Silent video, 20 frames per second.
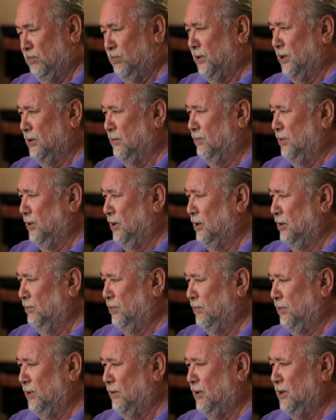Э,
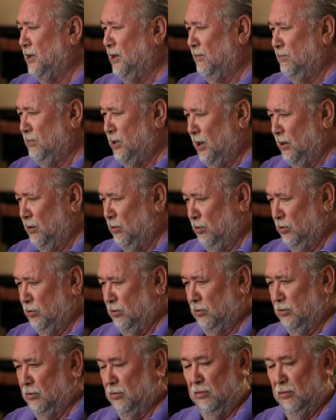преподавал нам биологию.